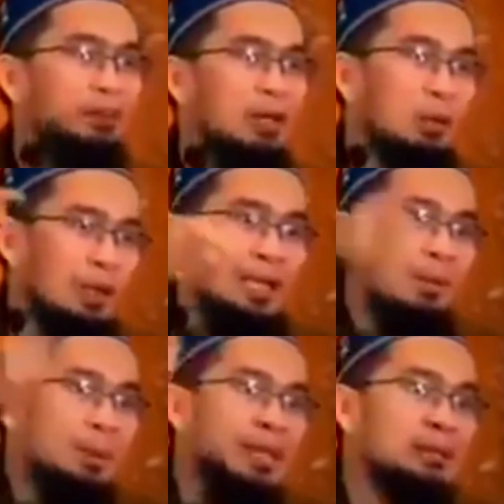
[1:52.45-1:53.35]
Yang hafal Quran
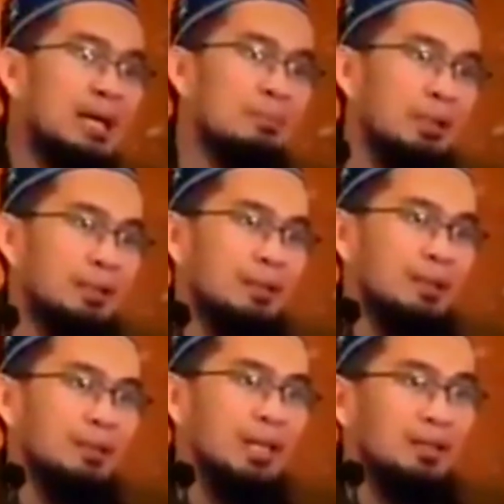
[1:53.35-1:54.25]
Ahmad dan Kamil.
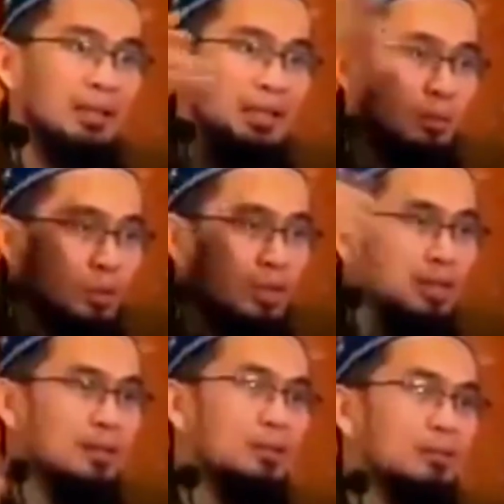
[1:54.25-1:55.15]
Yang keliling
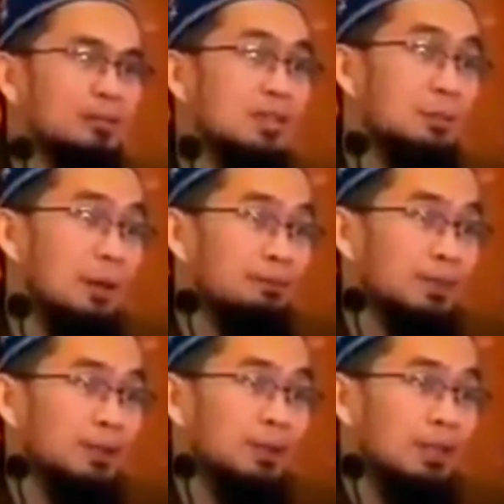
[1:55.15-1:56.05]
dunia siapa?
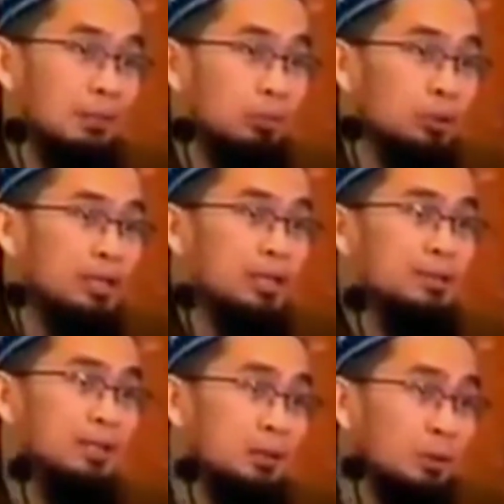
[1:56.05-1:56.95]

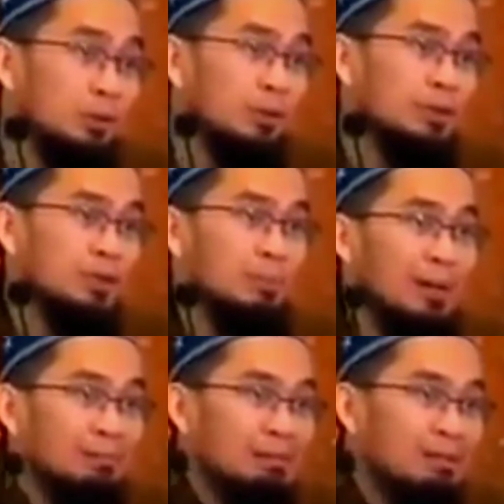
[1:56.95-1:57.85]
Ibunya ikut,
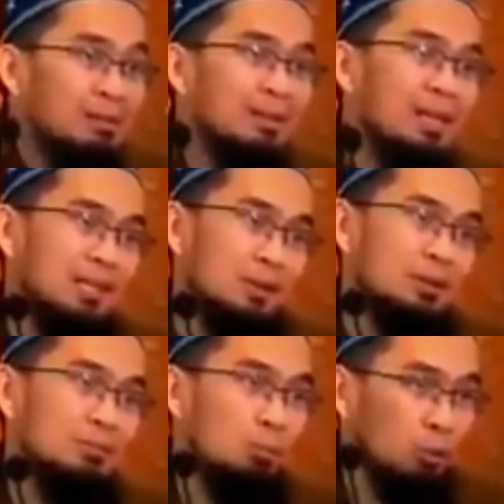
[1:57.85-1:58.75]
temannya
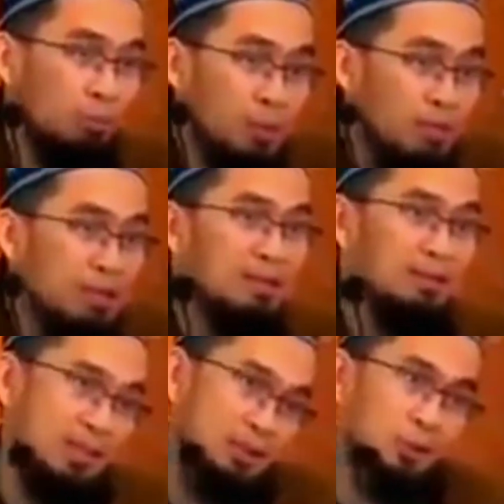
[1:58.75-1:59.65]
ikut, murabbinya